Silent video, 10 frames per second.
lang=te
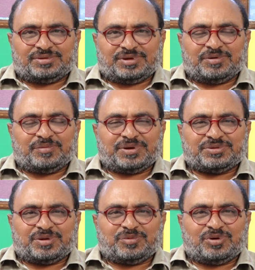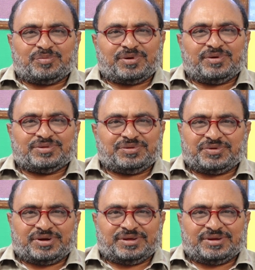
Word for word: సినిమా పరిశ్రమలోకి ప్రవేశించాడు